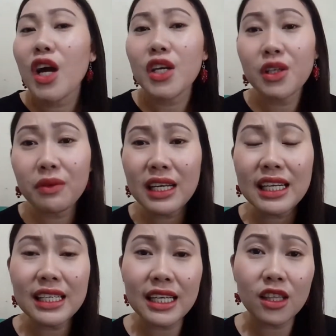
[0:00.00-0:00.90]
You
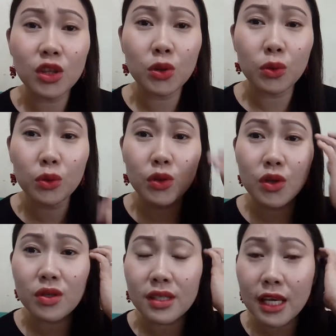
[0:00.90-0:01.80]
really need to
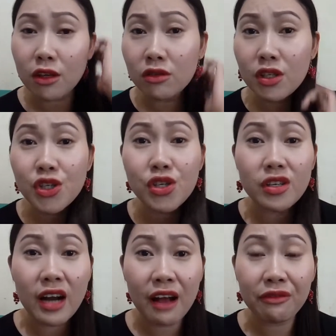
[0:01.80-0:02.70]
use a
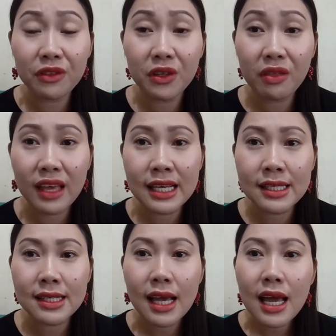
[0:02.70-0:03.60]
conditioner after
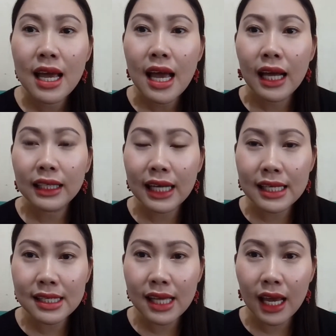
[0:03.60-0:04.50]
this
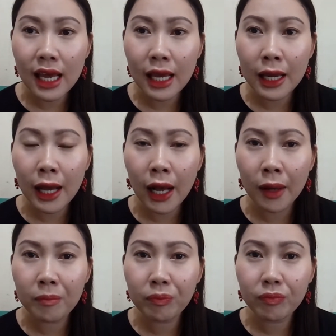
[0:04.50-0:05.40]
kasi
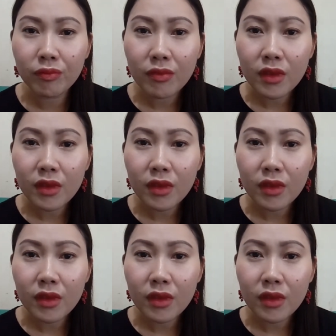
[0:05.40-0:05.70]
um,